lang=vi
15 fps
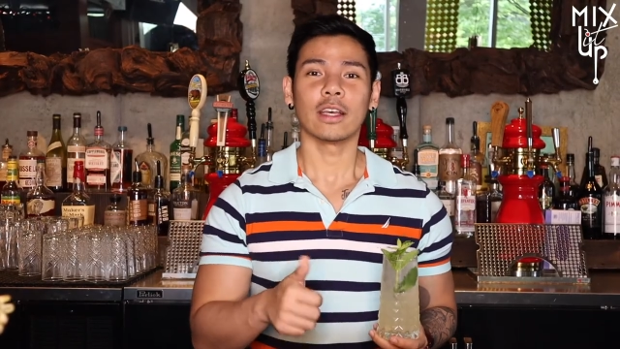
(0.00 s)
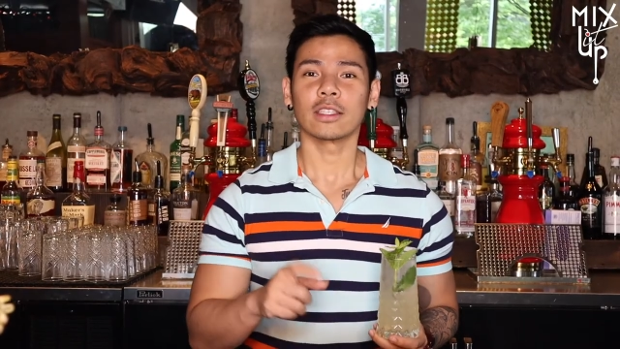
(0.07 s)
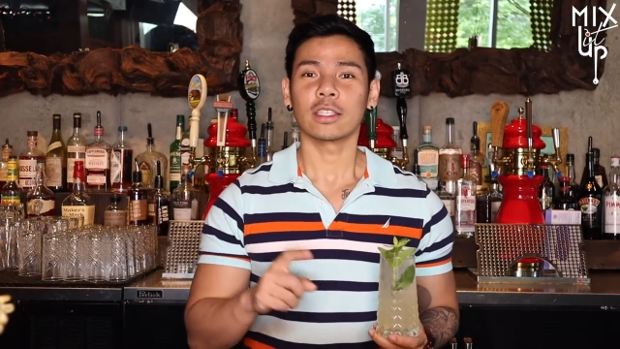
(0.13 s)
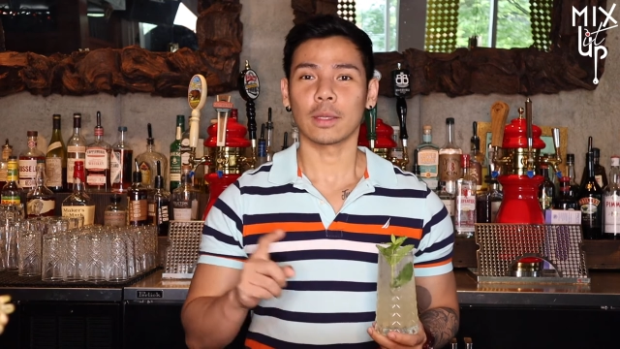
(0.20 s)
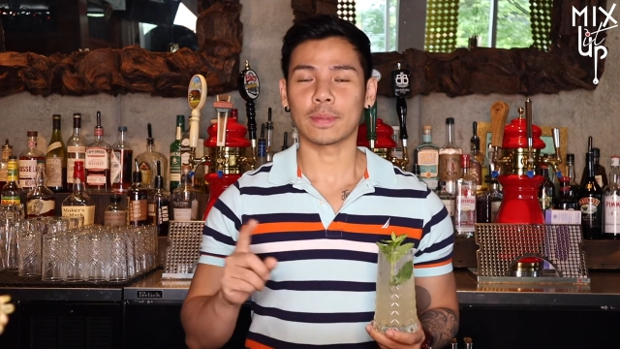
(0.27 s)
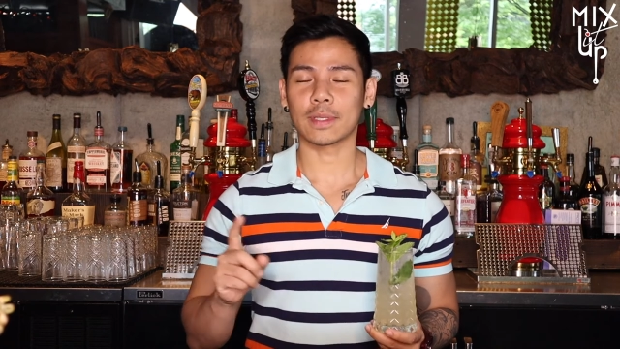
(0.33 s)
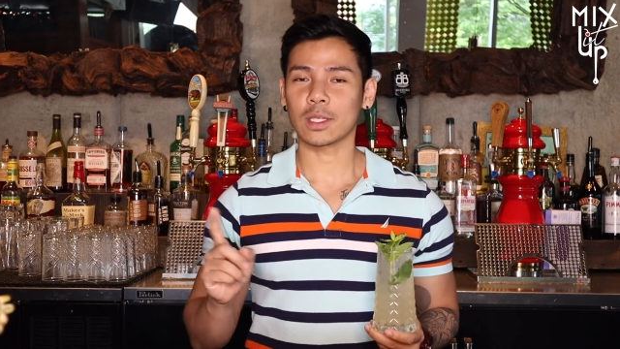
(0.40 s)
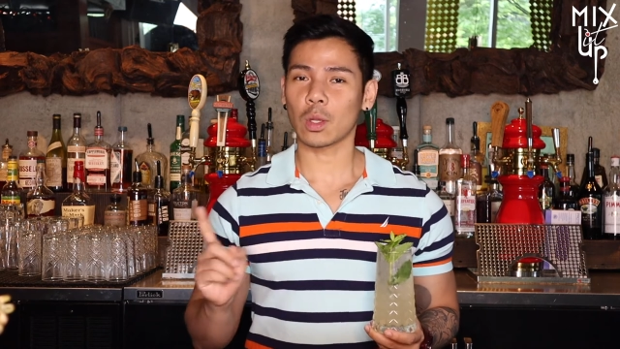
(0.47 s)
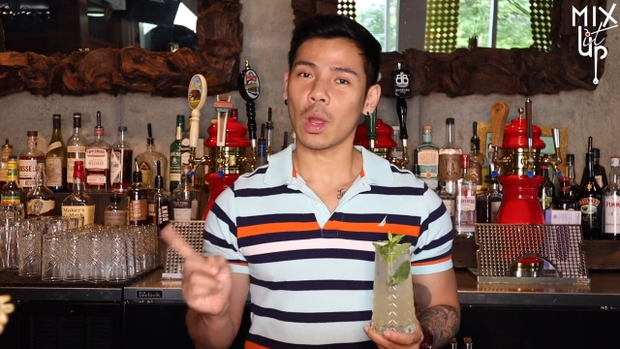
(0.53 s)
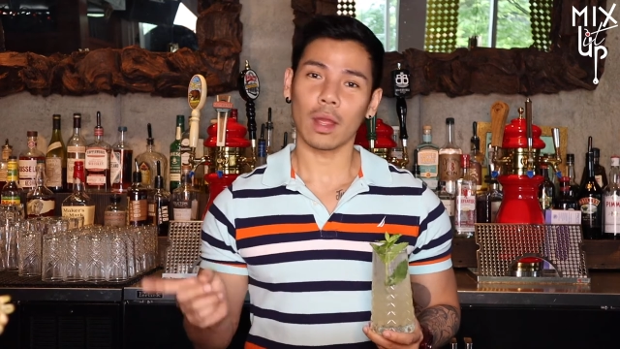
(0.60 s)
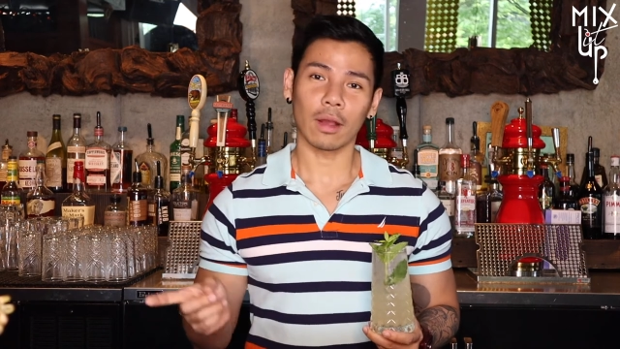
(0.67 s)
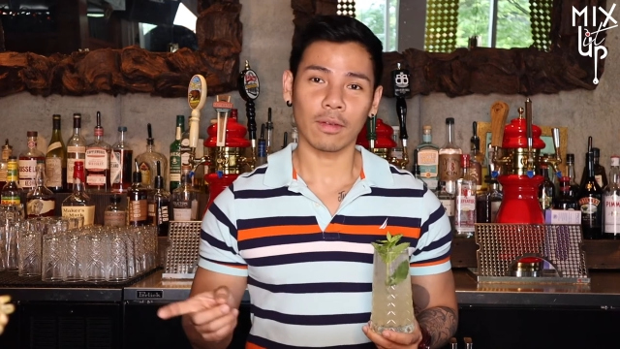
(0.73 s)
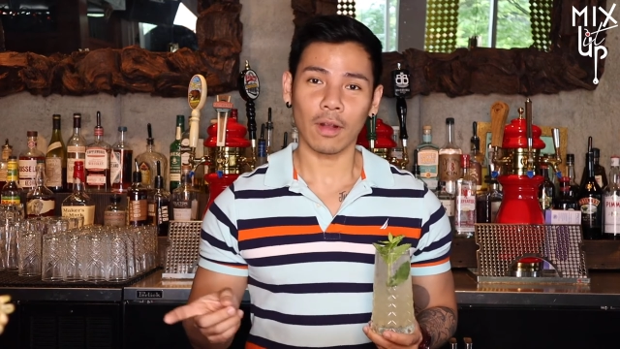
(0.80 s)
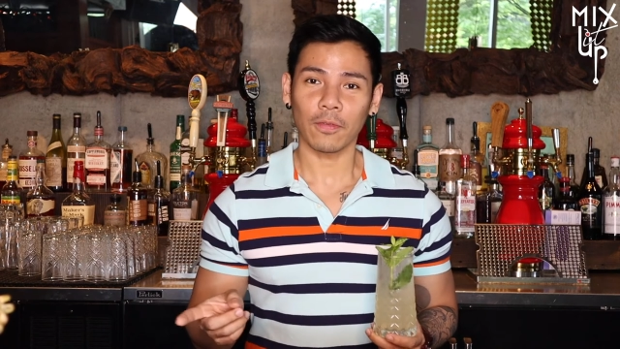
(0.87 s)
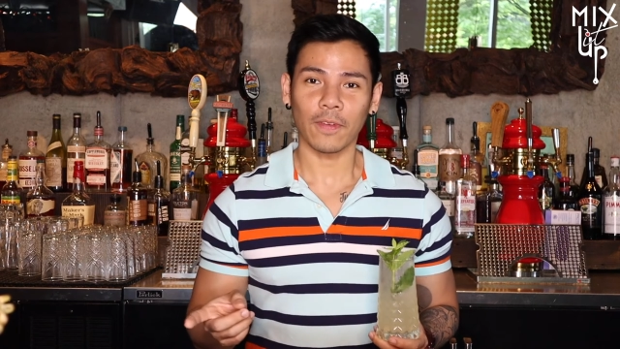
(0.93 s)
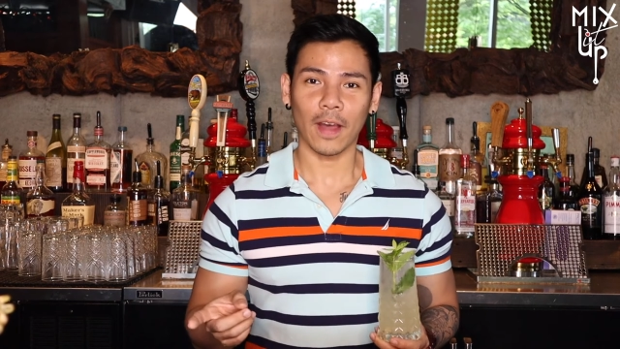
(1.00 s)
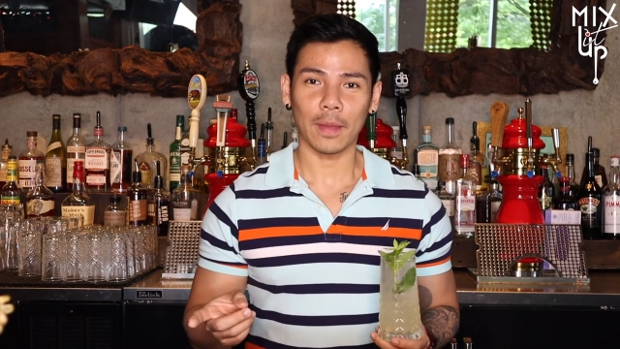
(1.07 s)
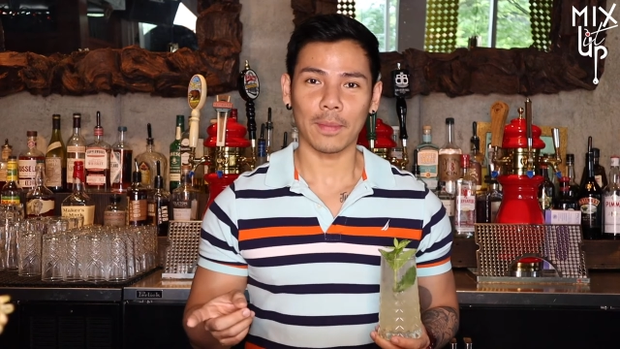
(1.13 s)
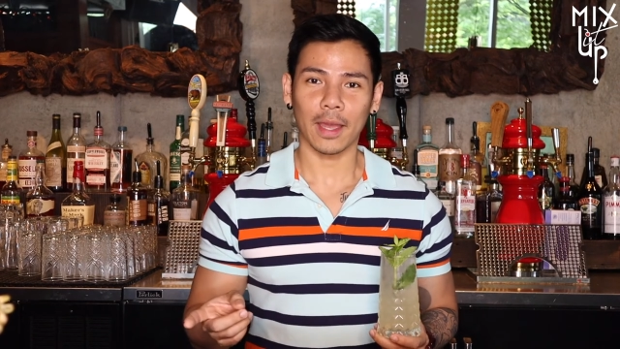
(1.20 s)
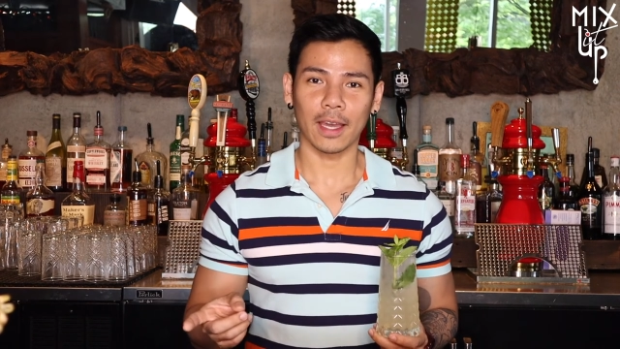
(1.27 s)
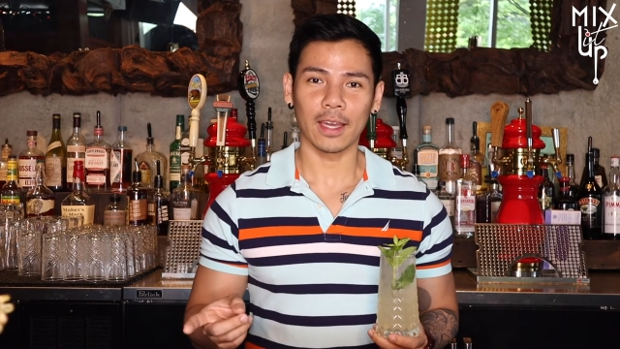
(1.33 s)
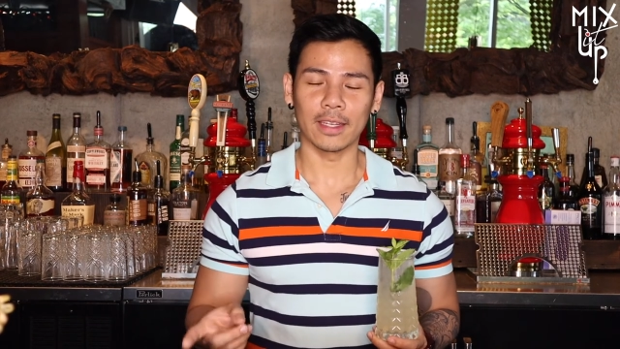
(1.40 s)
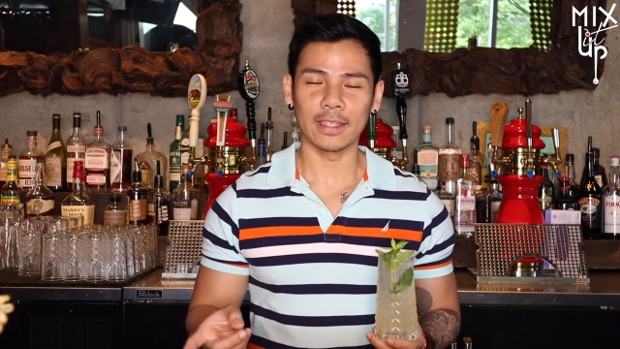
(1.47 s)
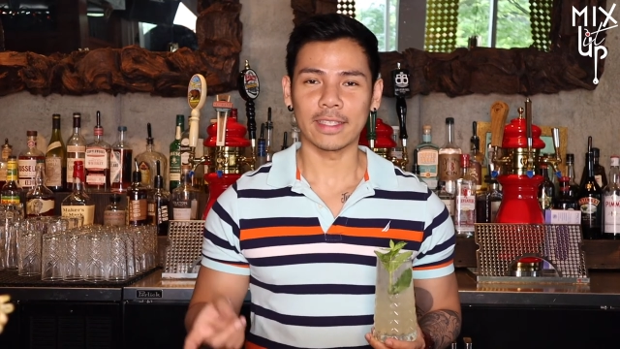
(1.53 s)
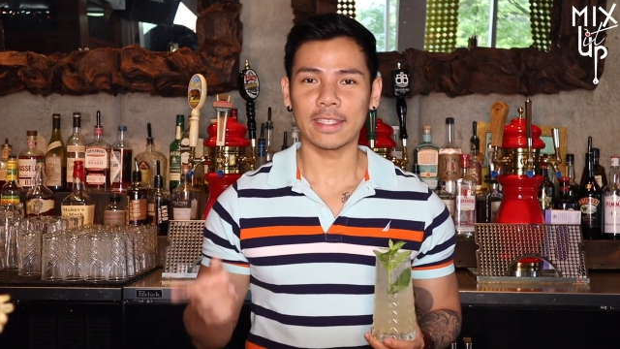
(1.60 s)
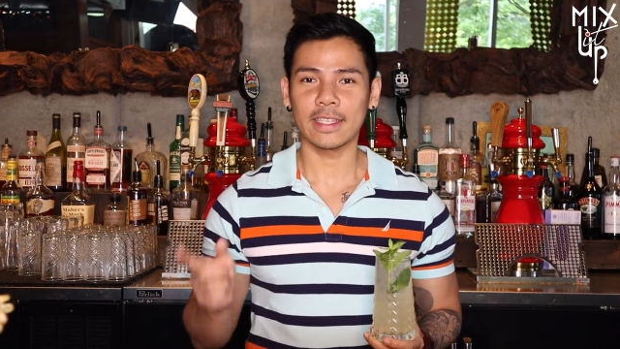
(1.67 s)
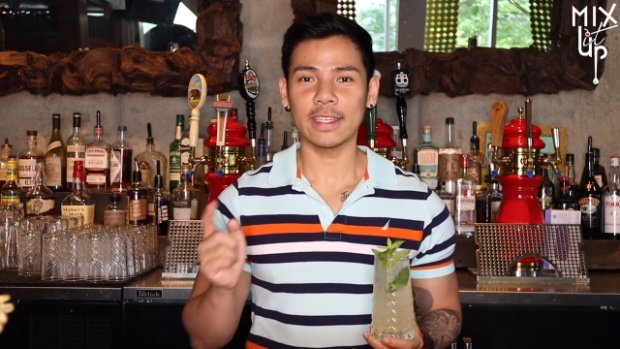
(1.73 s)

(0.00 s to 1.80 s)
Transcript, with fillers: subscribe ở góc phải màn hình,